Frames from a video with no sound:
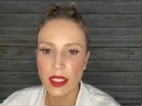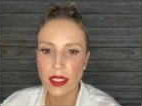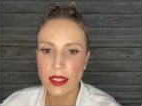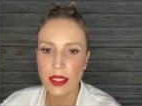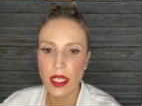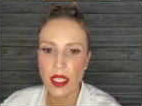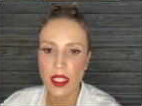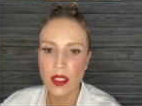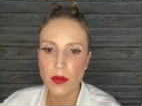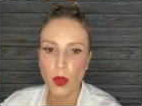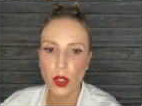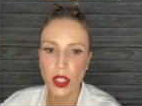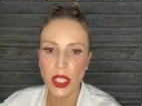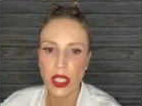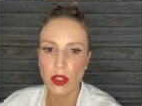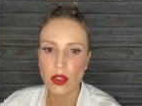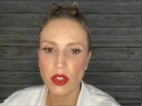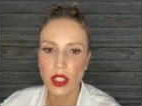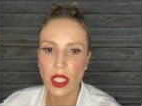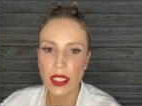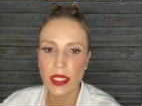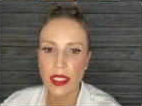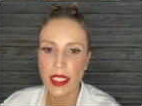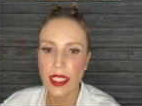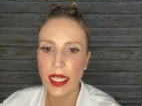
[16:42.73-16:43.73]
que aquí se las voy a
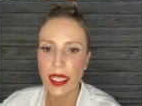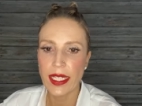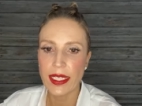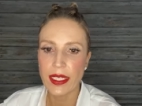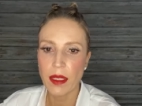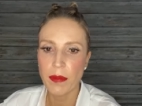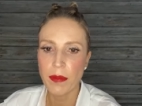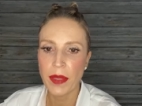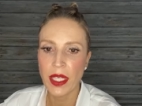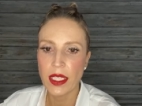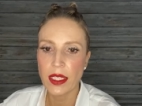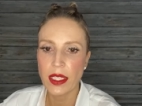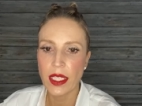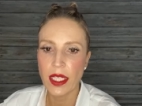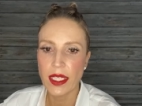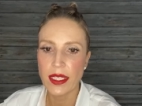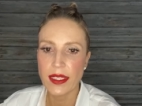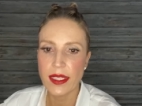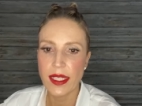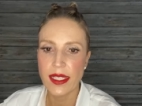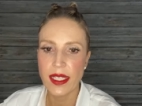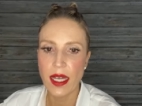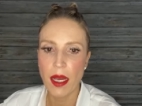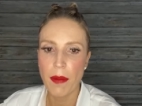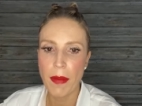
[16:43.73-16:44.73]
anotar directamente
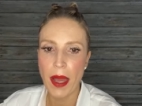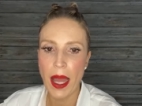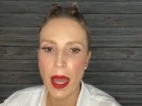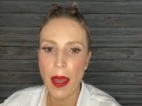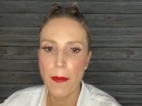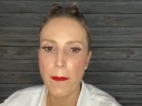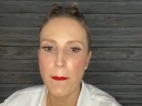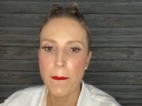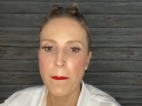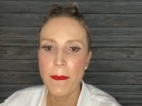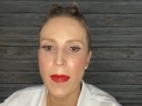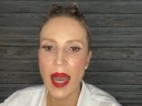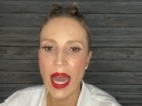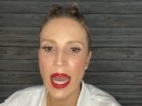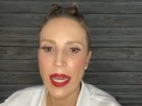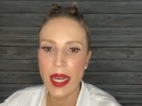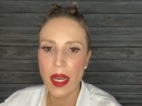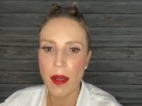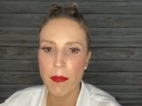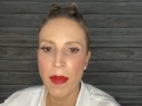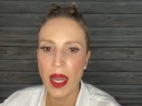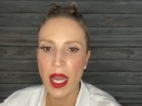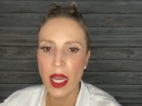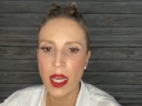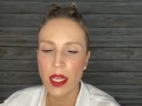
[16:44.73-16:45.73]
que se llama
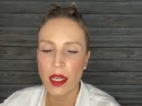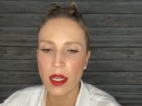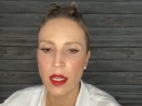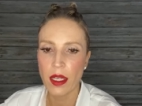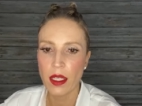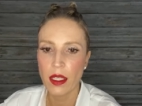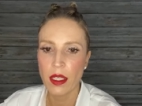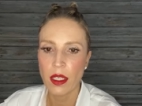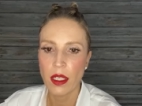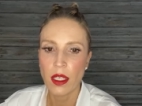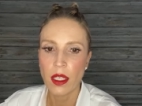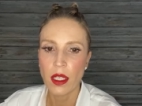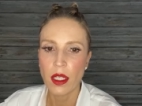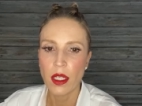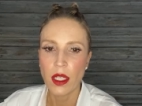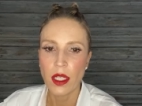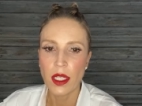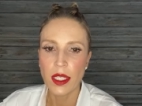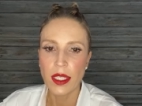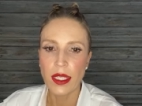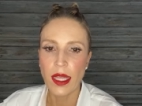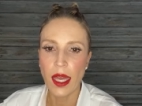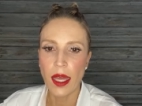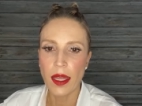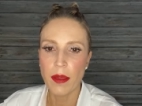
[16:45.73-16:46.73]
Maramar,
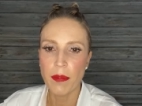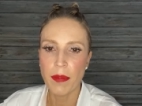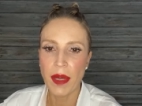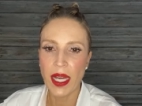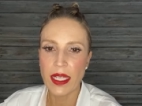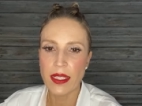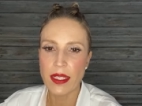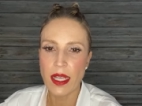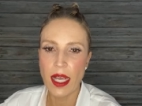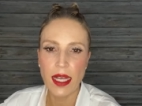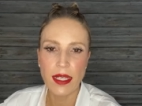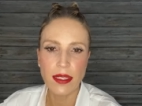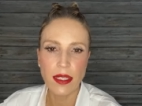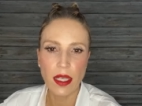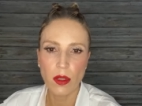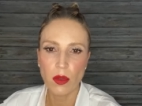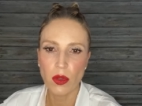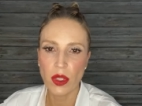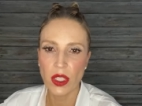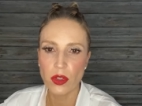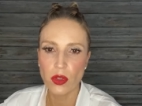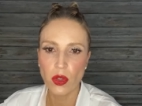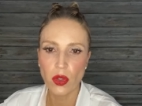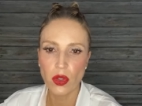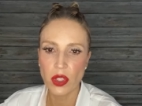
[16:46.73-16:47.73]
que además hacen
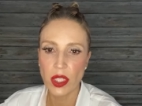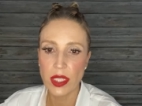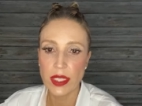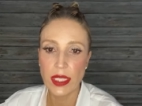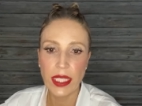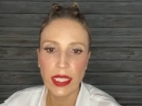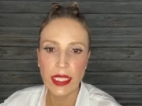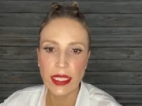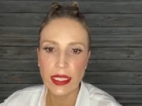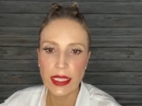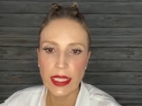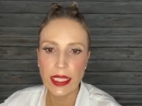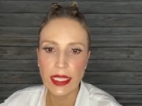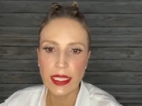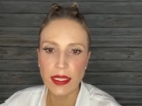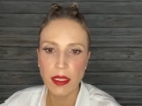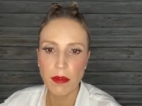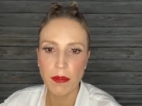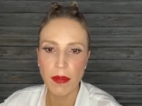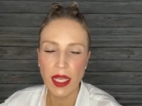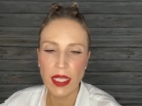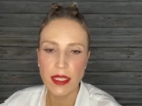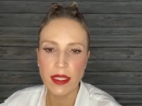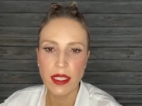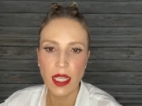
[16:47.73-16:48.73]
unas cosas
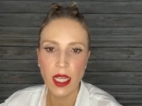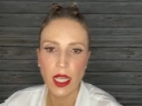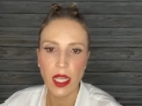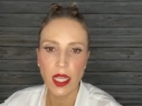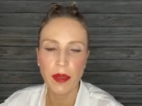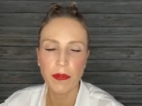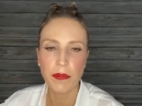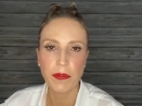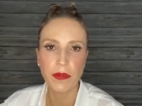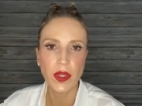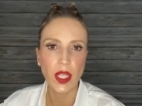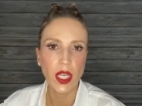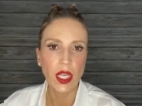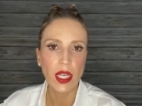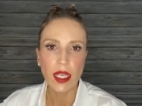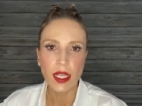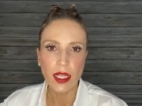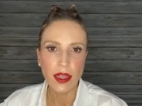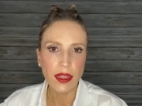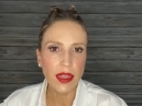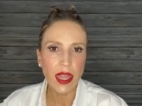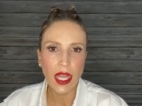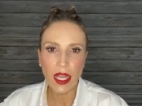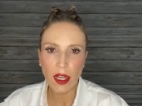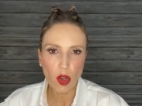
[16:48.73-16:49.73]
lindísimas de,
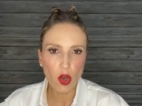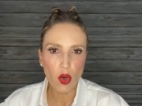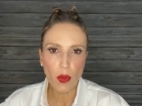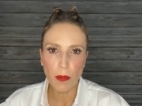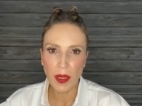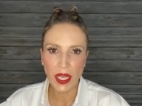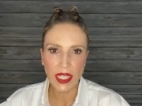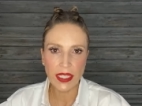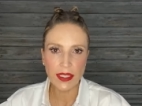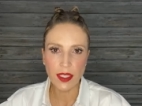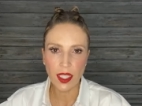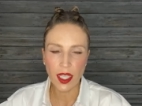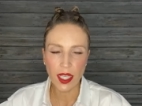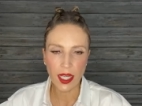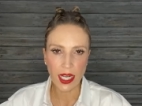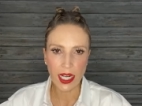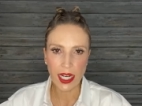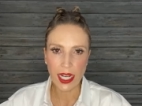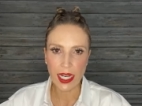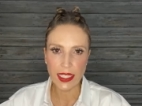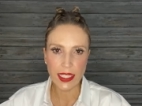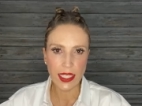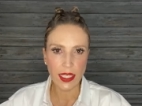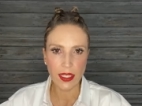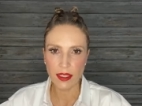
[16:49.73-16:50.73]
de ropa de
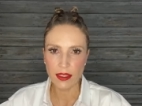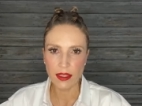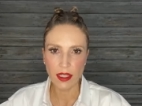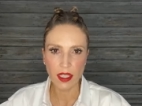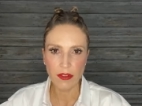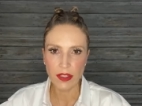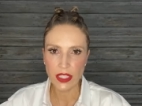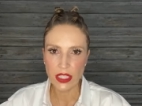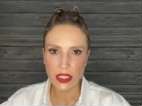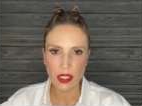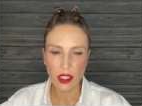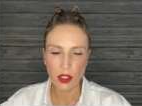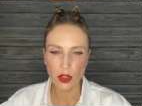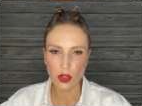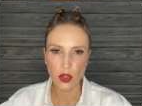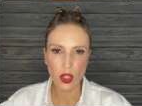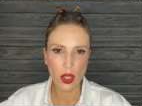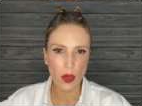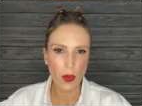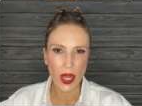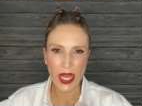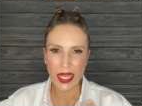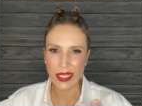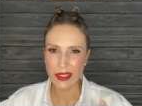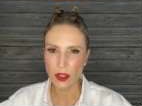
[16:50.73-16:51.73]
tierra caliente, vestidos
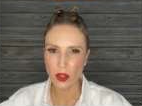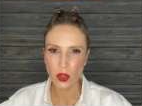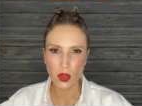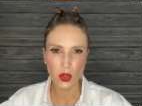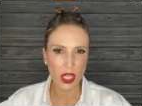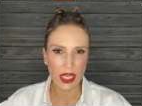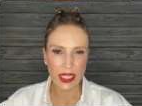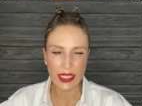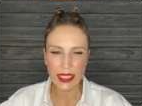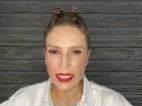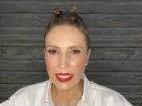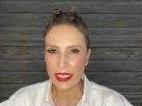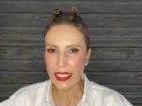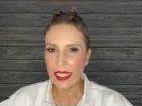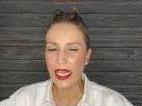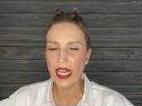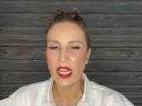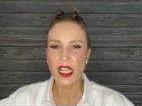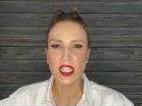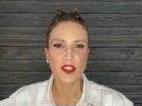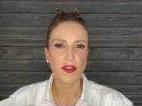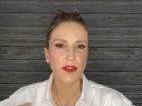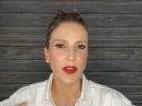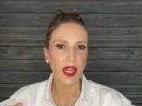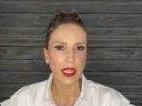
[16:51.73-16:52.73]
de baño,
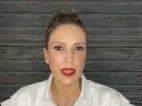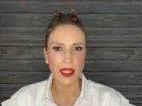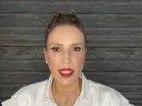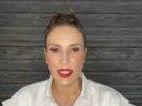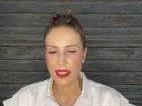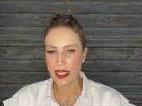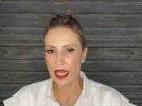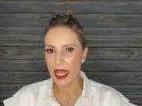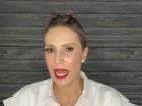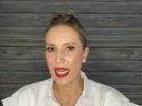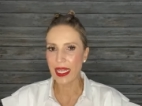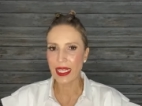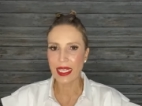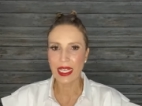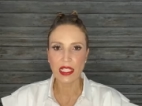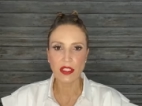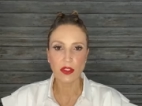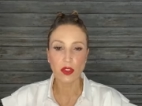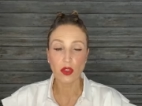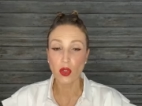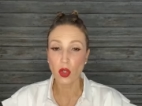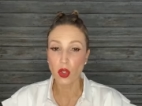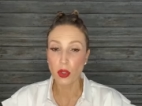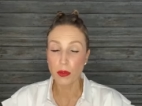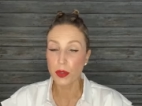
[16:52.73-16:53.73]
salidas, faldas
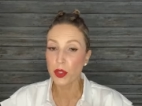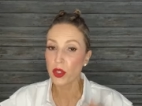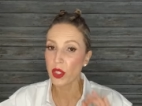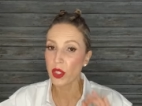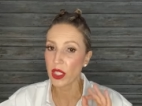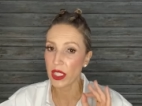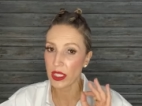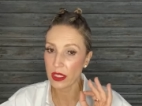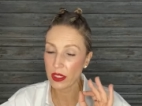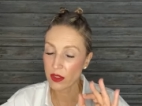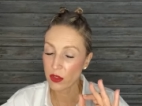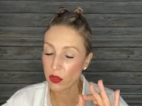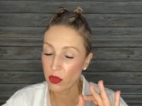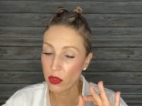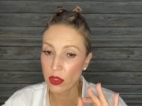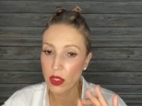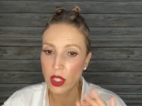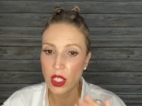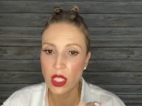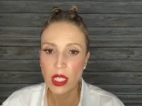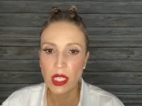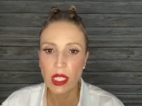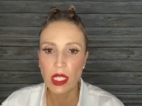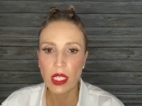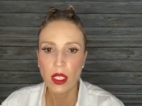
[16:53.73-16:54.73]
largas, tops. Ellas son
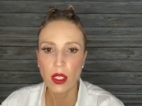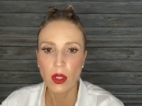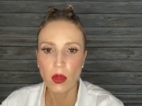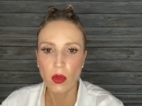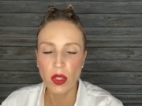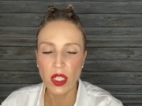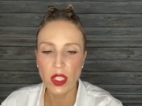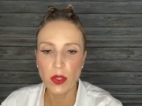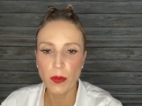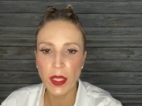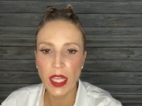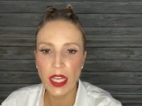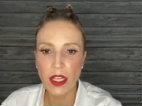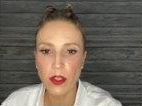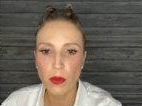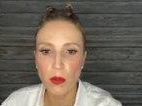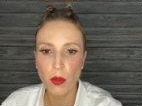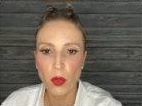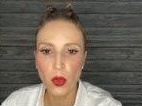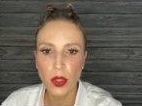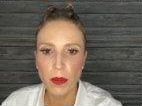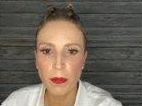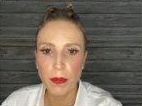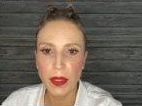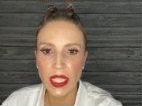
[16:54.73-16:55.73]
unas viejas
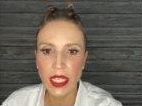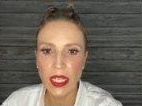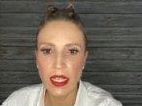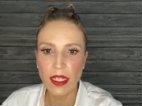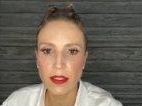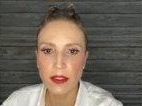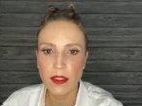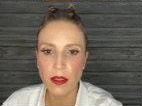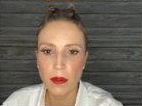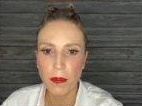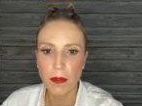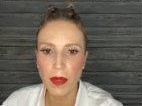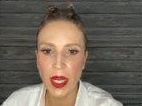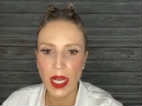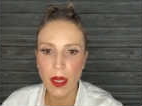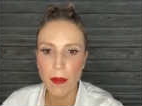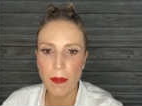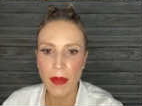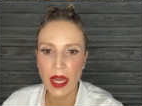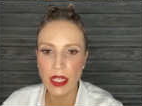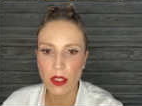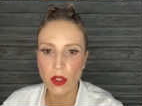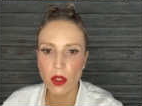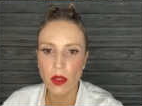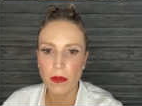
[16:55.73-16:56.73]
muy pilas.
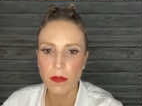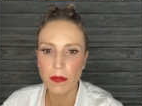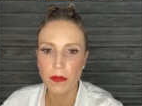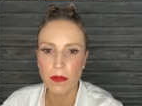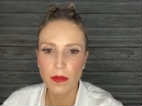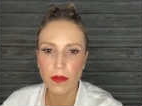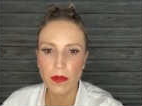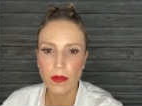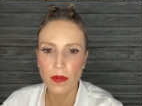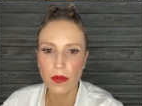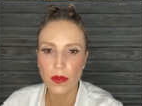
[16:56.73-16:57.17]
Maramar